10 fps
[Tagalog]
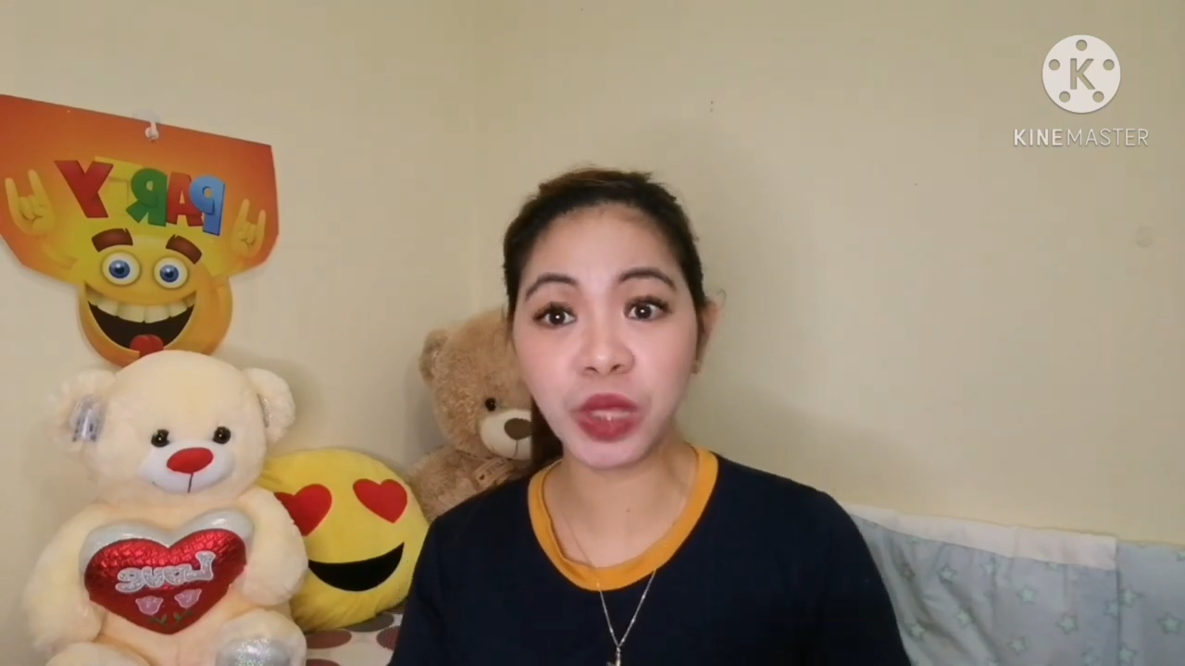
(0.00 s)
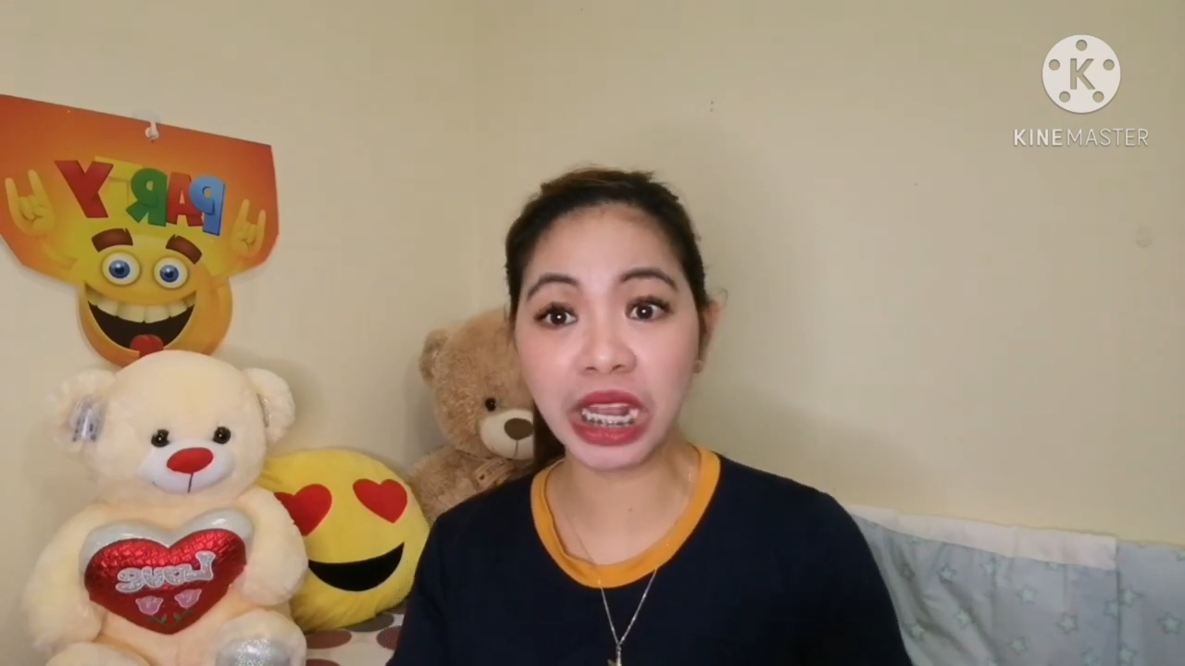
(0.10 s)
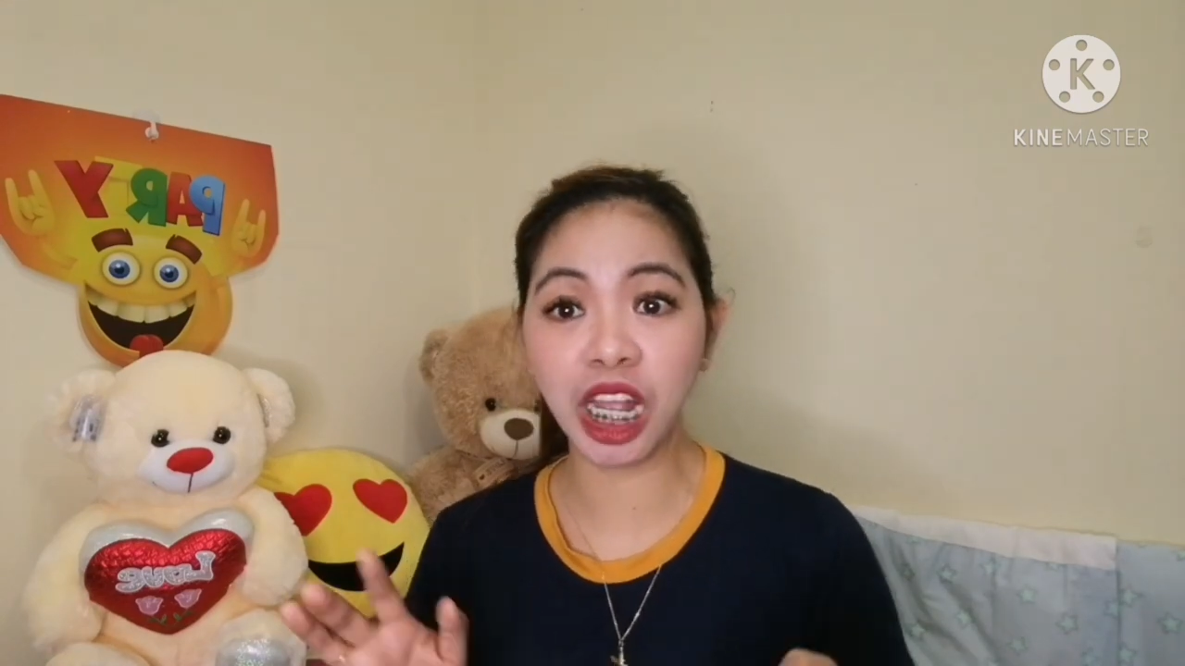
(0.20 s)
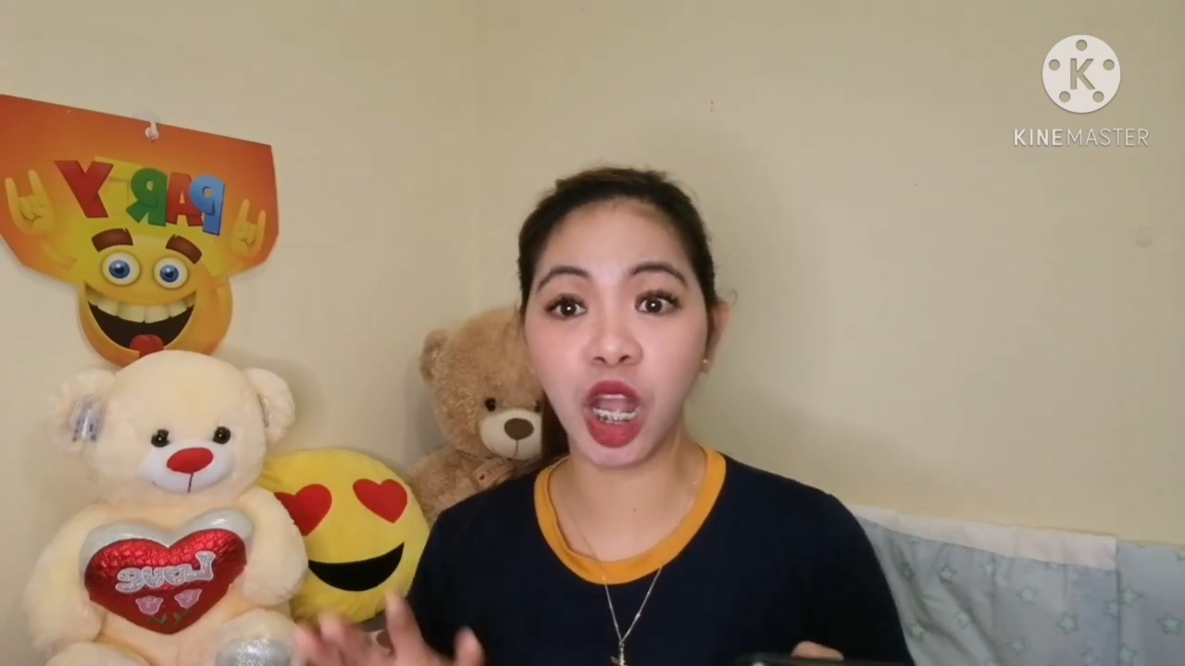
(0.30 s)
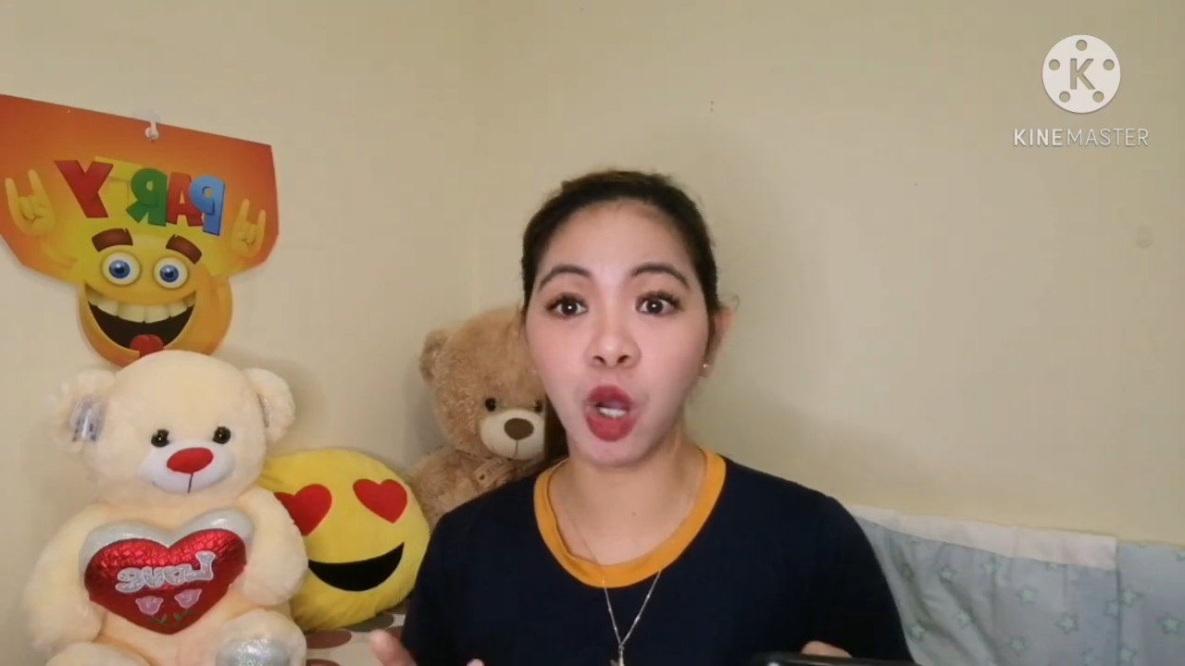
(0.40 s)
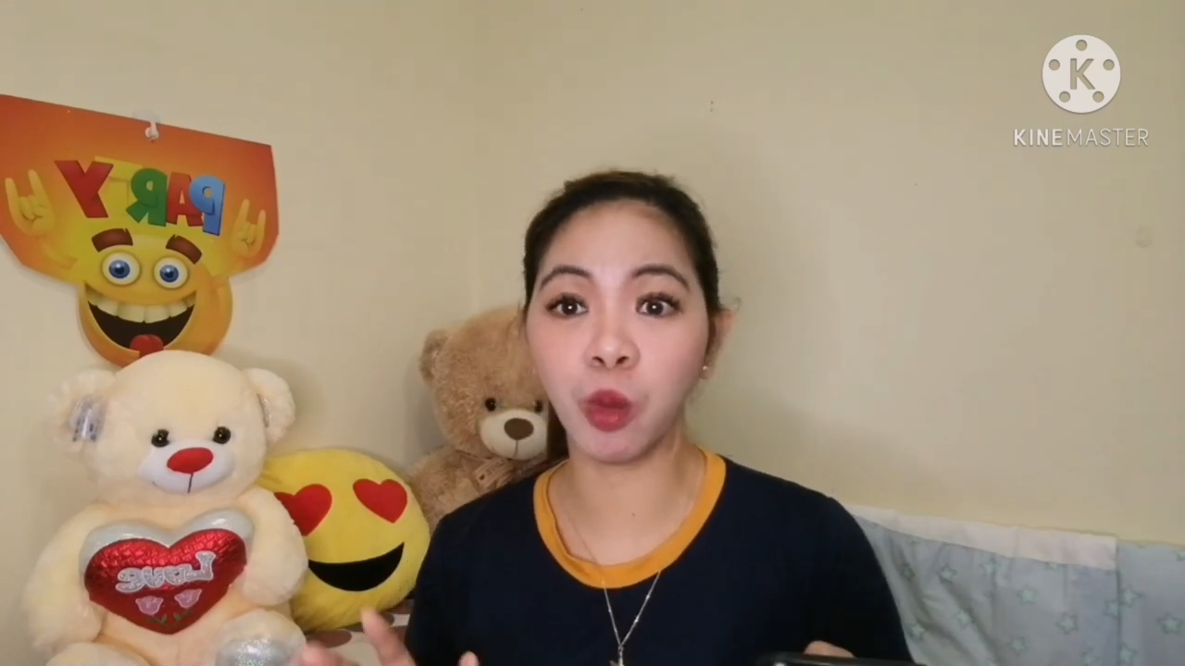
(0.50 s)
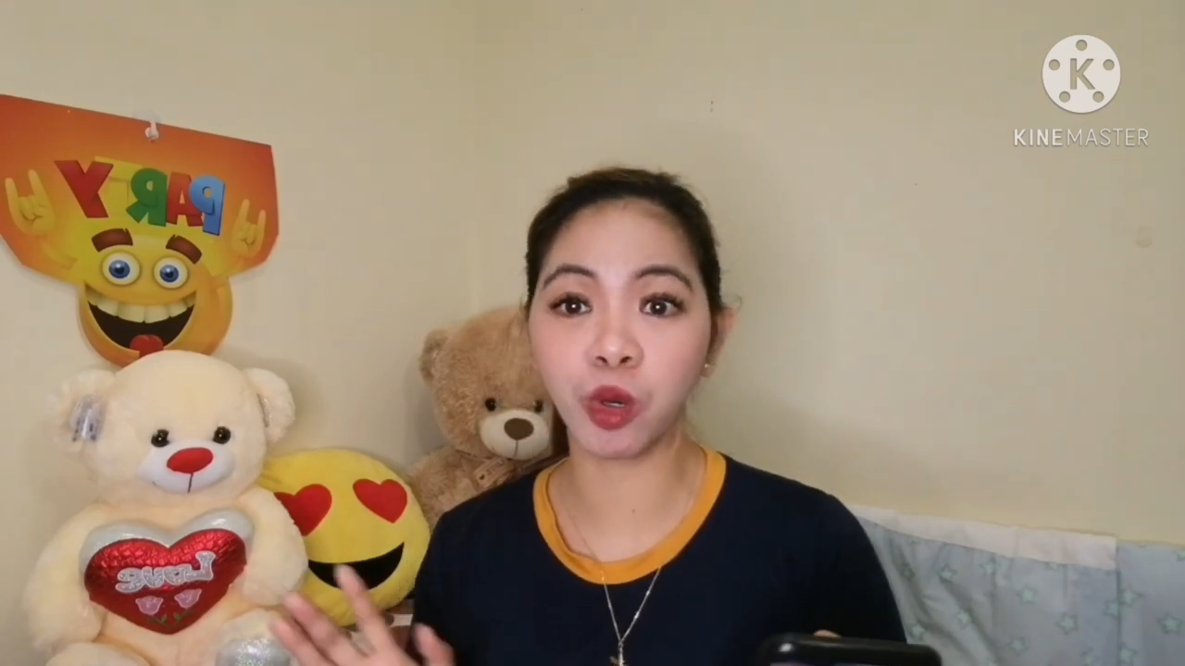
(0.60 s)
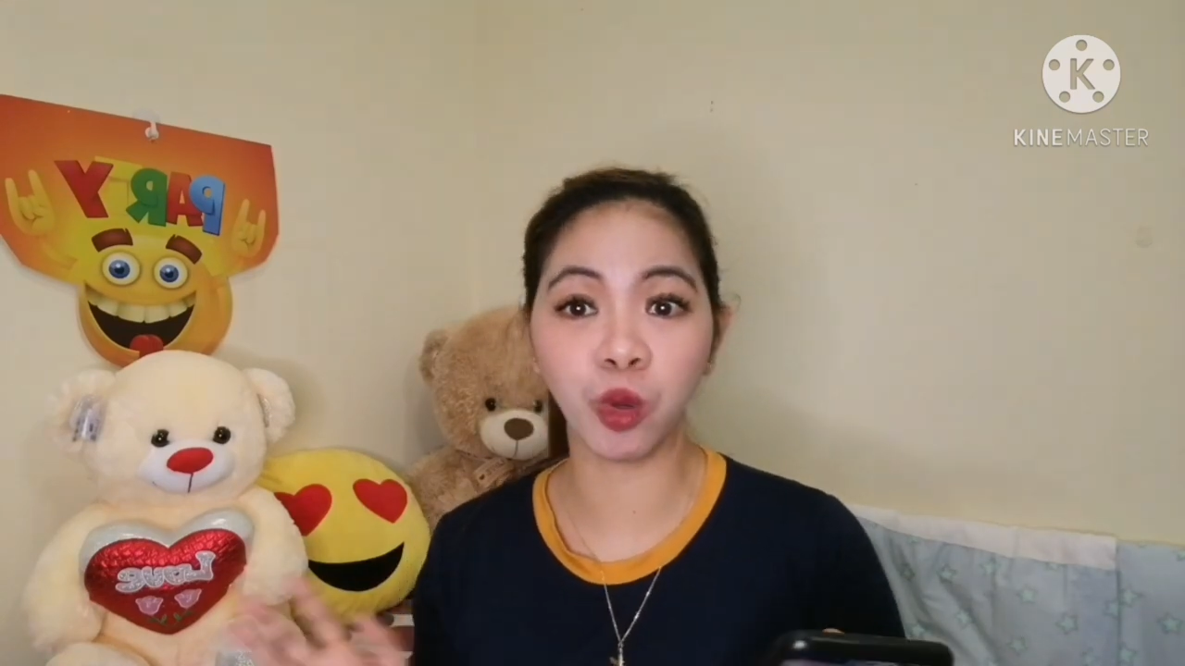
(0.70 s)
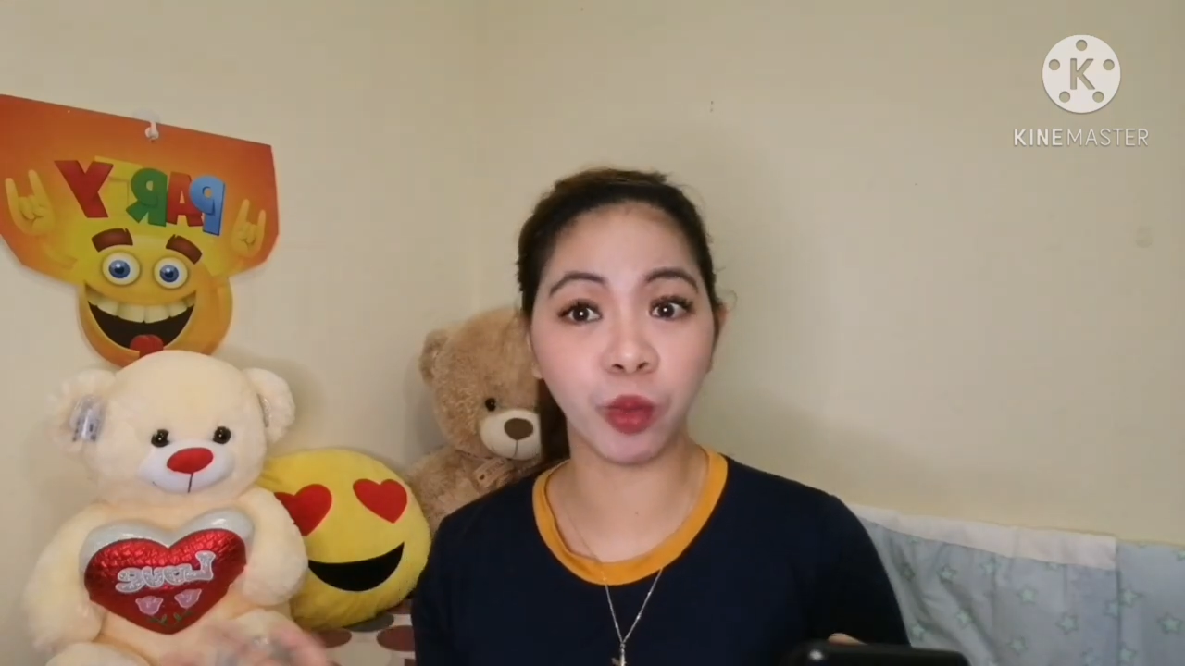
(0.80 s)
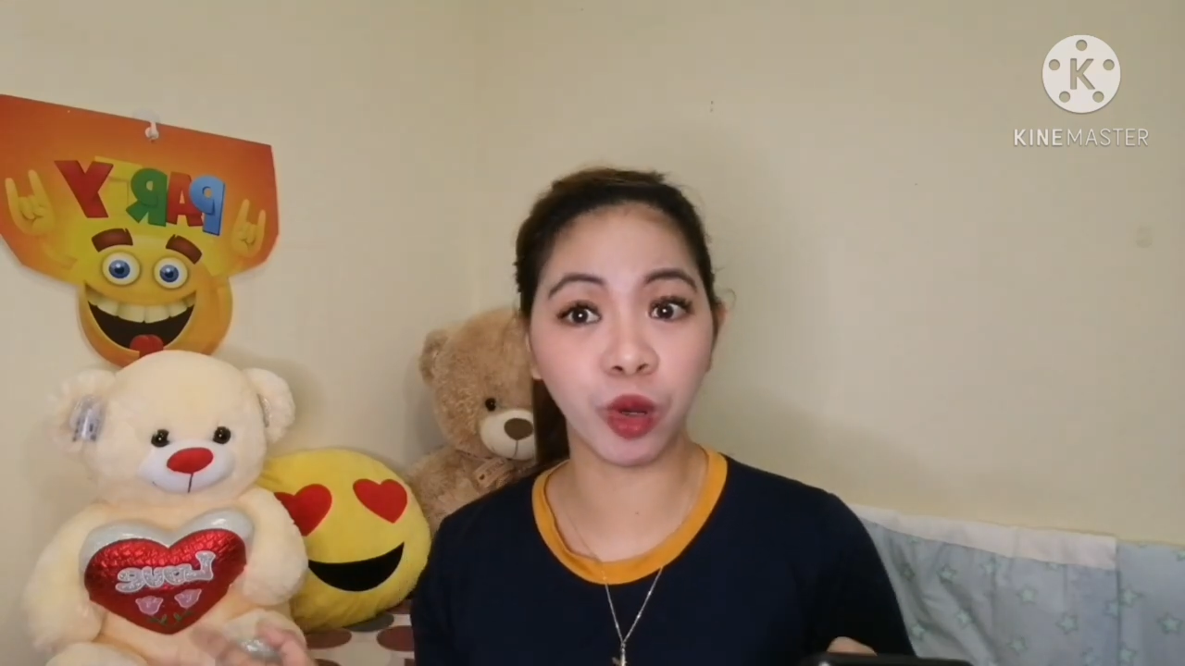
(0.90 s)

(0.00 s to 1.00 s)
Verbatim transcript: po talaga ako marunong